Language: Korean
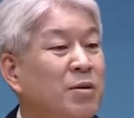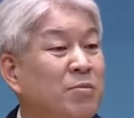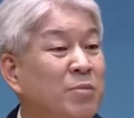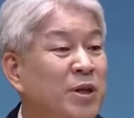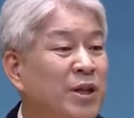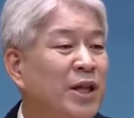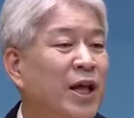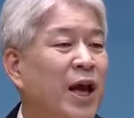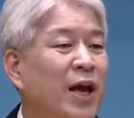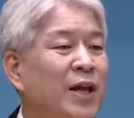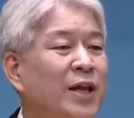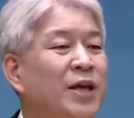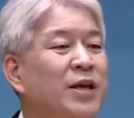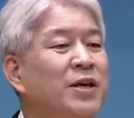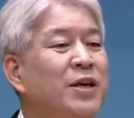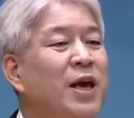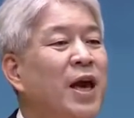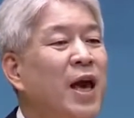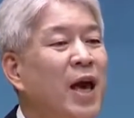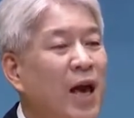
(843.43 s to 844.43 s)
미디안이
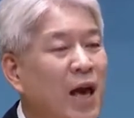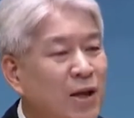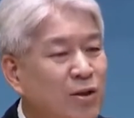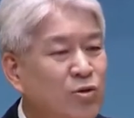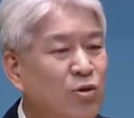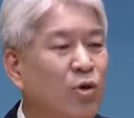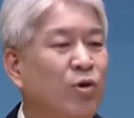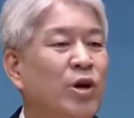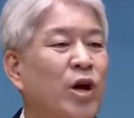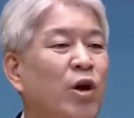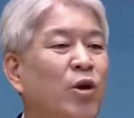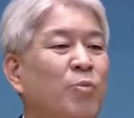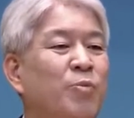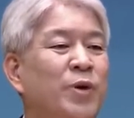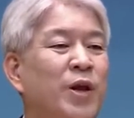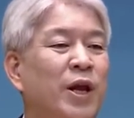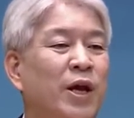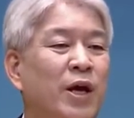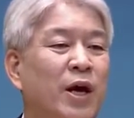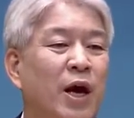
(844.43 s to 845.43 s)
계속
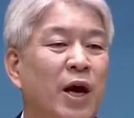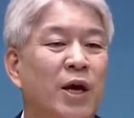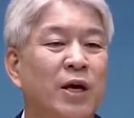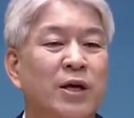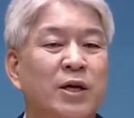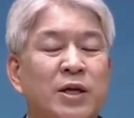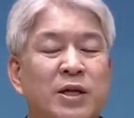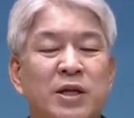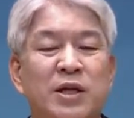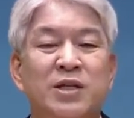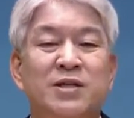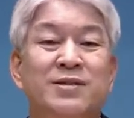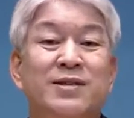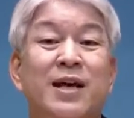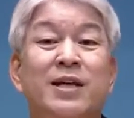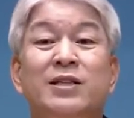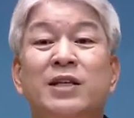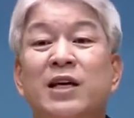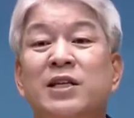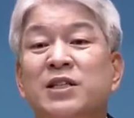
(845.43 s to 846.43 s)
괴롭히니까 이
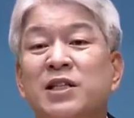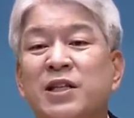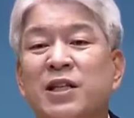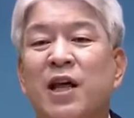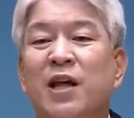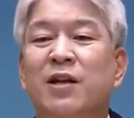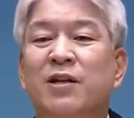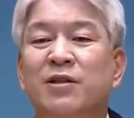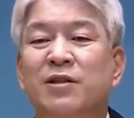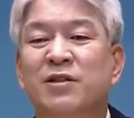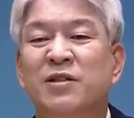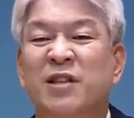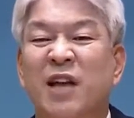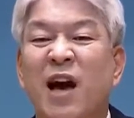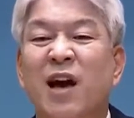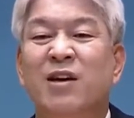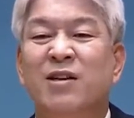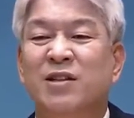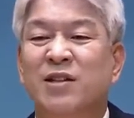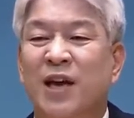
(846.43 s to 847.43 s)
사사 시대는
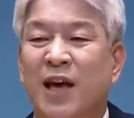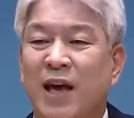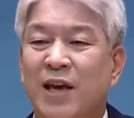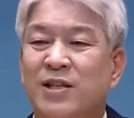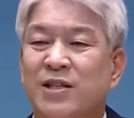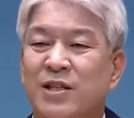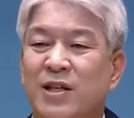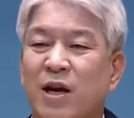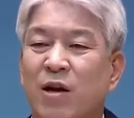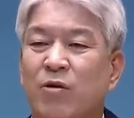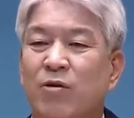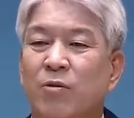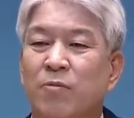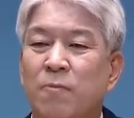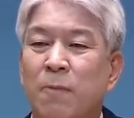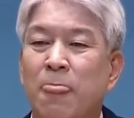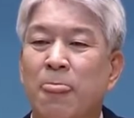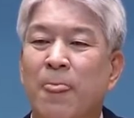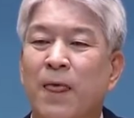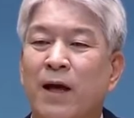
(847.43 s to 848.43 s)
다크에이지라고
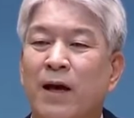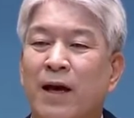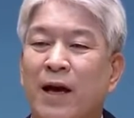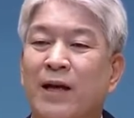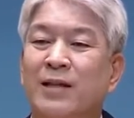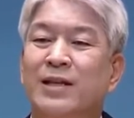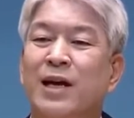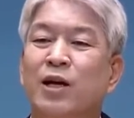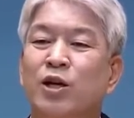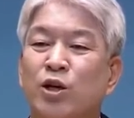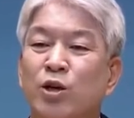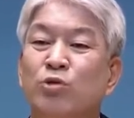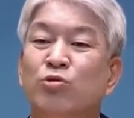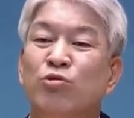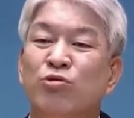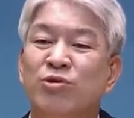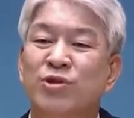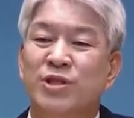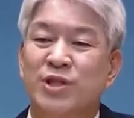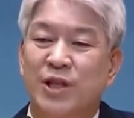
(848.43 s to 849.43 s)
가장
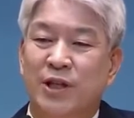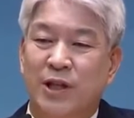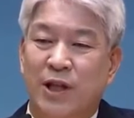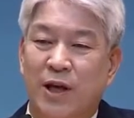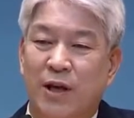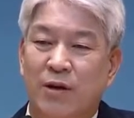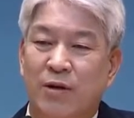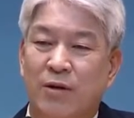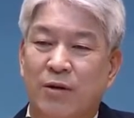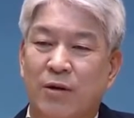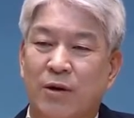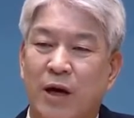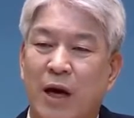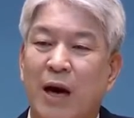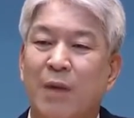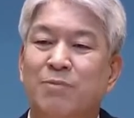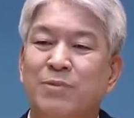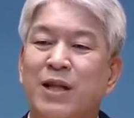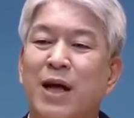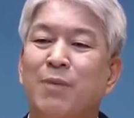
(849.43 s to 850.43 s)
어두운 시대
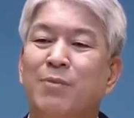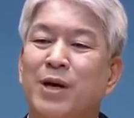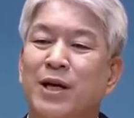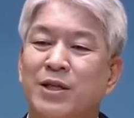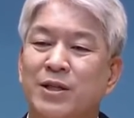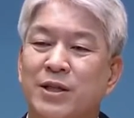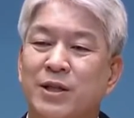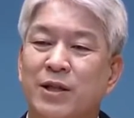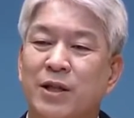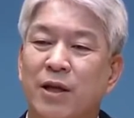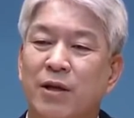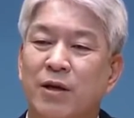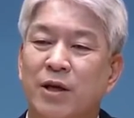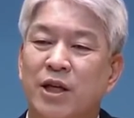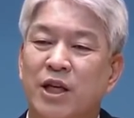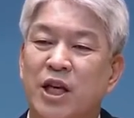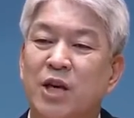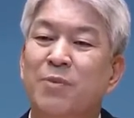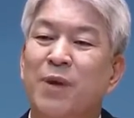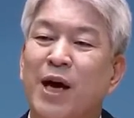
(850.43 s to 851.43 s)
암담한 시대
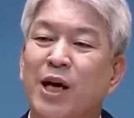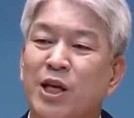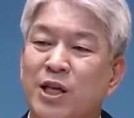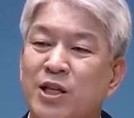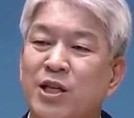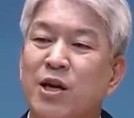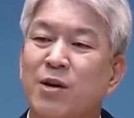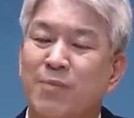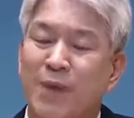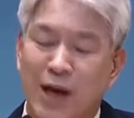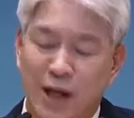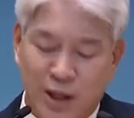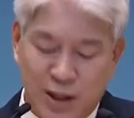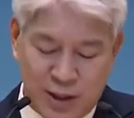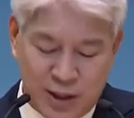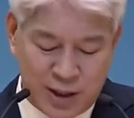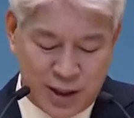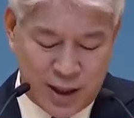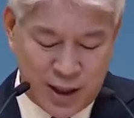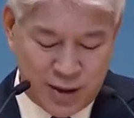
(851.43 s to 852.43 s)
희망이
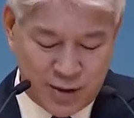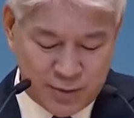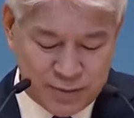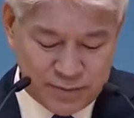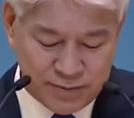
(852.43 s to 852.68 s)
절망인 시대